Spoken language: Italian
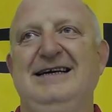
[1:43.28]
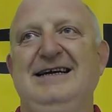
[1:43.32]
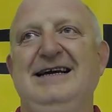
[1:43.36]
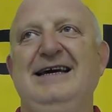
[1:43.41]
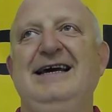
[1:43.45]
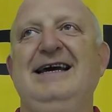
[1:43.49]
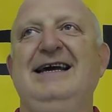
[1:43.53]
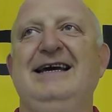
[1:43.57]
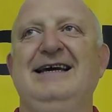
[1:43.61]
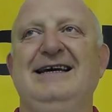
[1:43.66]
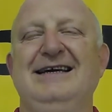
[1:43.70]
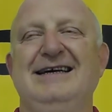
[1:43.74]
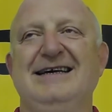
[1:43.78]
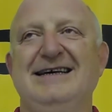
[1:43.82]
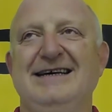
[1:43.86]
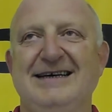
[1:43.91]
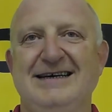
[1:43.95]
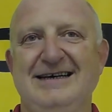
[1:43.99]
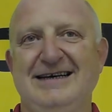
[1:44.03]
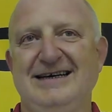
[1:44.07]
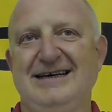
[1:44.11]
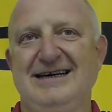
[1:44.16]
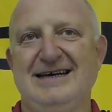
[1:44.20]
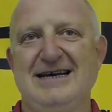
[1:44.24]
loro, nel eh,
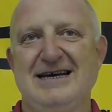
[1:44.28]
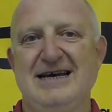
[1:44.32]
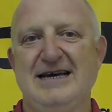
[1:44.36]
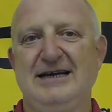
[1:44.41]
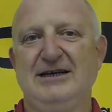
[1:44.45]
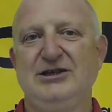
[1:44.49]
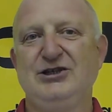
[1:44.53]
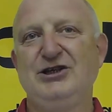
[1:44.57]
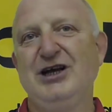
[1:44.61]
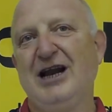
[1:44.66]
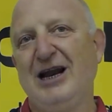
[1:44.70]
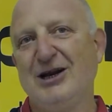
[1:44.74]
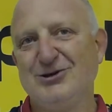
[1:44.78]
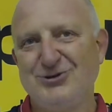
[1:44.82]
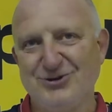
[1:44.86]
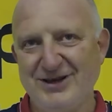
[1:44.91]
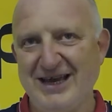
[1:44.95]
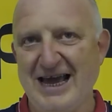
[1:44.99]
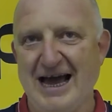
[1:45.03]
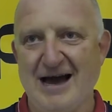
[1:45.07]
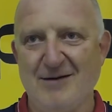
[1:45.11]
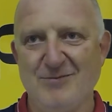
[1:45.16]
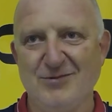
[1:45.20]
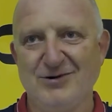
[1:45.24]
senso che un
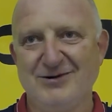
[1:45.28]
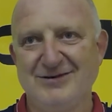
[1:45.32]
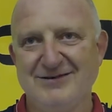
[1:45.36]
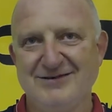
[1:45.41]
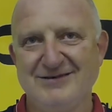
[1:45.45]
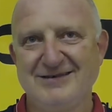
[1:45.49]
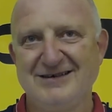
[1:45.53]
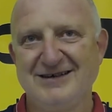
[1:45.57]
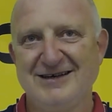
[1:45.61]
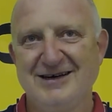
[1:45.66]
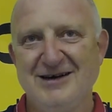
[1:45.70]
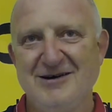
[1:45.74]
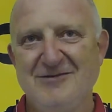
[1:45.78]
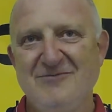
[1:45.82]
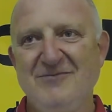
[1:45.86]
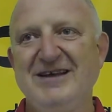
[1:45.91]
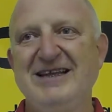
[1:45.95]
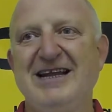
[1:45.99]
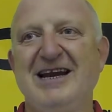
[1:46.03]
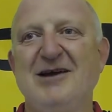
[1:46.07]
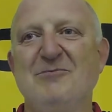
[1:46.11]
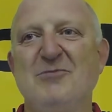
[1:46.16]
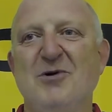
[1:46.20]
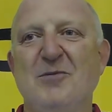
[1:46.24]
60...
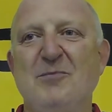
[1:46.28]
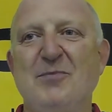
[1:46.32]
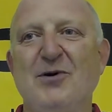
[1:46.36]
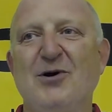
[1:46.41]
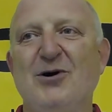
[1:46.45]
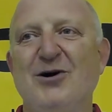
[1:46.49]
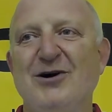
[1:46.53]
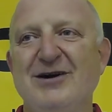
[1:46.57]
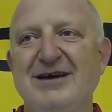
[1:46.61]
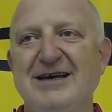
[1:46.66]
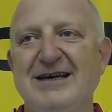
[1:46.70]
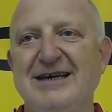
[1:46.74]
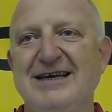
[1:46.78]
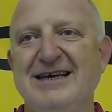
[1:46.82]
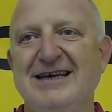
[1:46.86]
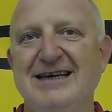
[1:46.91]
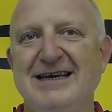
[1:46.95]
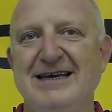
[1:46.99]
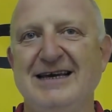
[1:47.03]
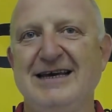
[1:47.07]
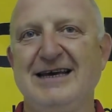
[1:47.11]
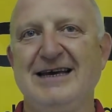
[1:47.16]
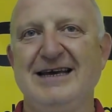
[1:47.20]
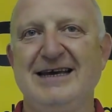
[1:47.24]
Vedremo
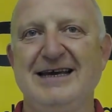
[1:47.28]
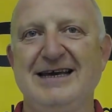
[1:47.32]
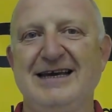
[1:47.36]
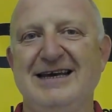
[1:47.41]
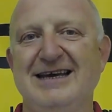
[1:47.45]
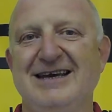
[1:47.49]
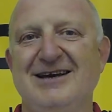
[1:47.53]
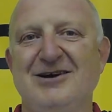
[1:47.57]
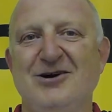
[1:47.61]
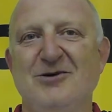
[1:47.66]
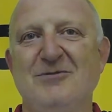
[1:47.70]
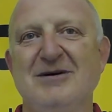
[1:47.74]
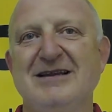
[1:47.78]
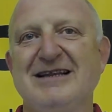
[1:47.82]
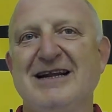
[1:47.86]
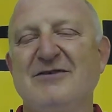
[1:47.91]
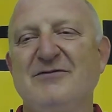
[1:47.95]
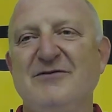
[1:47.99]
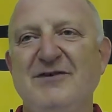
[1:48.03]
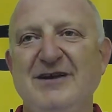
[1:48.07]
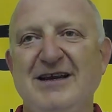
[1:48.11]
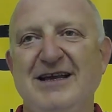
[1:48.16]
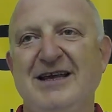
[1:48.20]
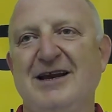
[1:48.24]
poi come andrà a
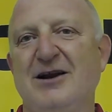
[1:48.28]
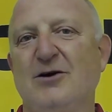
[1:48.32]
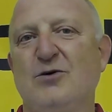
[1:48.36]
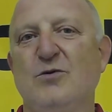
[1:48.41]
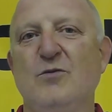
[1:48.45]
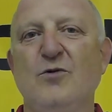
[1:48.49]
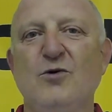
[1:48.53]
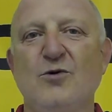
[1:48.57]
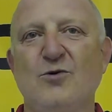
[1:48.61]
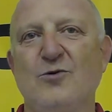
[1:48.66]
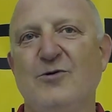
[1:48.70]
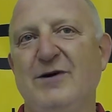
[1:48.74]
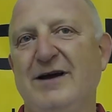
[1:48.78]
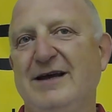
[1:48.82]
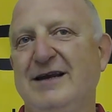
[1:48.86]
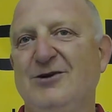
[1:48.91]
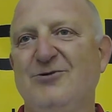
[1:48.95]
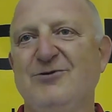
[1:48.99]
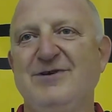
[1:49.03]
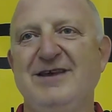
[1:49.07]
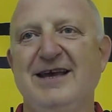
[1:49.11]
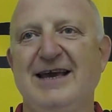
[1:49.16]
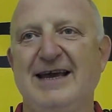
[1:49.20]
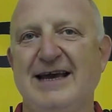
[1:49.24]
finire, comunque in
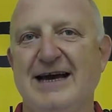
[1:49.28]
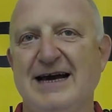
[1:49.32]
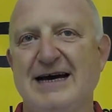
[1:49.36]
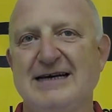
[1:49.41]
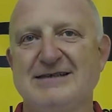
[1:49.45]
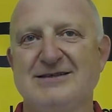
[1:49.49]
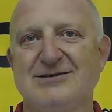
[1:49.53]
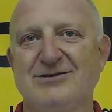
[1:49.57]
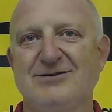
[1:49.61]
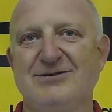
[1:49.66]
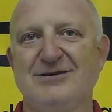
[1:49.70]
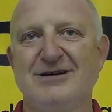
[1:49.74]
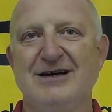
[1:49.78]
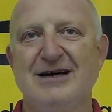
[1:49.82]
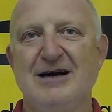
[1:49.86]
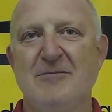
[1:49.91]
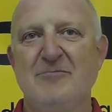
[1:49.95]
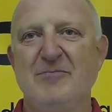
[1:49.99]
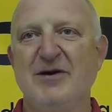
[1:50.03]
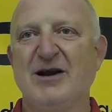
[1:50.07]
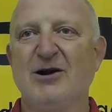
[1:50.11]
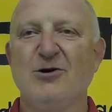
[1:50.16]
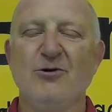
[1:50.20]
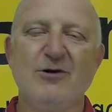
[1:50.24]
ogni caso
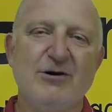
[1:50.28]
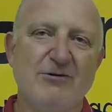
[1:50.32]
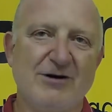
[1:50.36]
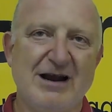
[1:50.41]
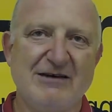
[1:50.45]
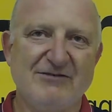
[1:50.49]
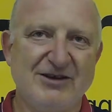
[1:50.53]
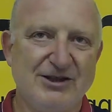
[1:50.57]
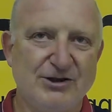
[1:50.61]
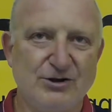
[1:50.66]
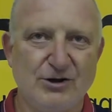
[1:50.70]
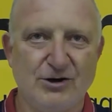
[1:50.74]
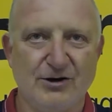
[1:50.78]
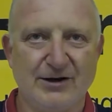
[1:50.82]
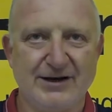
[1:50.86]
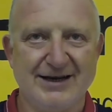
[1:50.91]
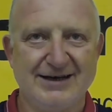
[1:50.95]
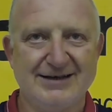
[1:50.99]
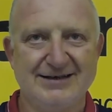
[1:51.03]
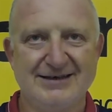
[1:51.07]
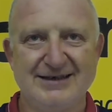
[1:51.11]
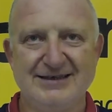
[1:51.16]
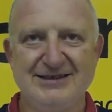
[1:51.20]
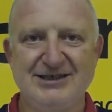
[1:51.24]
per noi è una vittoria
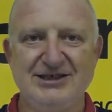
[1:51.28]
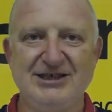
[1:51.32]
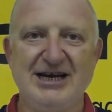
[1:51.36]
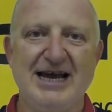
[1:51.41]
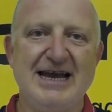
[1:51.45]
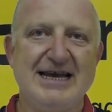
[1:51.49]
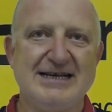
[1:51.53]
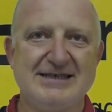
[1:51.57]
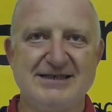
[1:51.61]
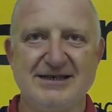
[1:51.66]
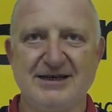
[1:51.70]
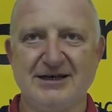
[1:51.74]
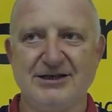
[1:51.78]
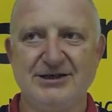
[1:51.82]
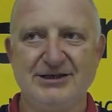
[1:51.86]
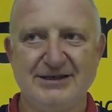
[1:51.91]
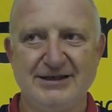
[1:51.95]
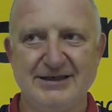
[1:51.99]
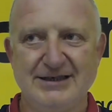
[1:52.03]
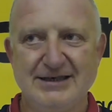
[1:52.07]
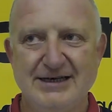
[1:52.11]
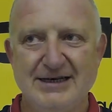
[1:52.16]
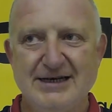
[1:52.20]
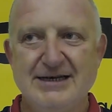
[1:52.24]
già esserci.
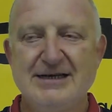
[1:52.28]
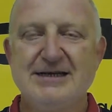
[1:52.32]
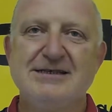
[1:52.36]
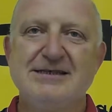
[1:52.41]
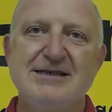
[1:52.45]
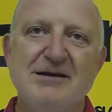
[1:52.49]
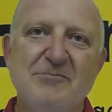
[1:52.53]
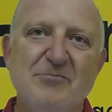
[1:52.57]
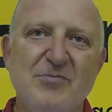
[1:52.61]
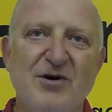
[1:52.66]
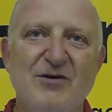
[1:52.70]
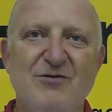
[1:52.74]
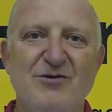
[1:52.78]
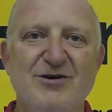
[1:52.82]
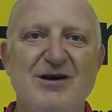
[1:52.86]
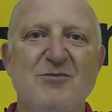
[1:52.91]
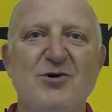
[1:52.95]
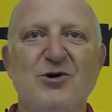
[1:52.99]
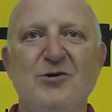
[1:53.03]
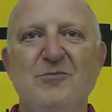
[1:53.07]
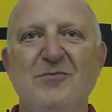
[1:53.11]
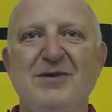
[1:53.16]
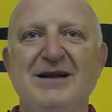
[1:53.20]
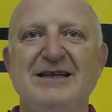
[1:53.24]
Se poi
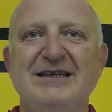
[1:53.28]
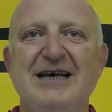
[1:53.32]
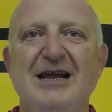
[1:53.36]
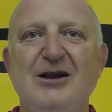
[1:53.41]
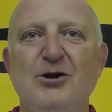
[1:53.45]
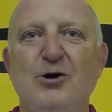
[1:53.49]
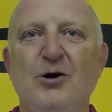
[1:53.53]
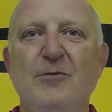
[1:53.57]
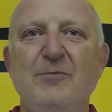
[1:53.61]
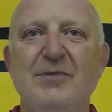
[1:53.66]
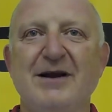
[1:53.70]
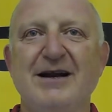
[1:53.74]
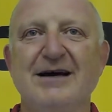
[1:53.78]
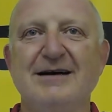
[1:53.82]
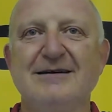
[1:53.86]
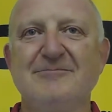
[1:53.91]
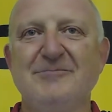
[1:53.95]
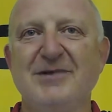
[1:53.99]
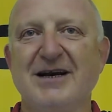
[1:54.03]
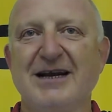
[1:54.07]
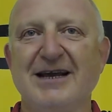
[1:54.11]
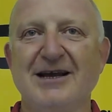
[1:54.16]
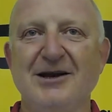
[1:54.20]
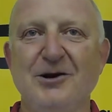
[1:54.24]
vogliamo completare l'opera,
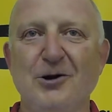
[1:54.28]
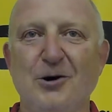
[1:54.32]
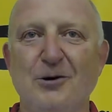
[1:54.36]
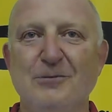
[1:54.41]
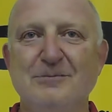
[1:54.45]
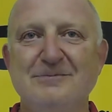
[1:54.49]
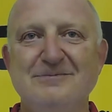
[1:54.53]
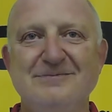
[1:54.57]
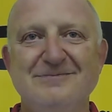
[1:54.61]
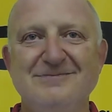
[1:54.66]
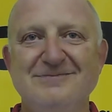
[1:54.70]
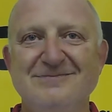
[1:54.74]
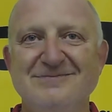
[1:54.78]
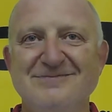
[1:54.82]
perché no?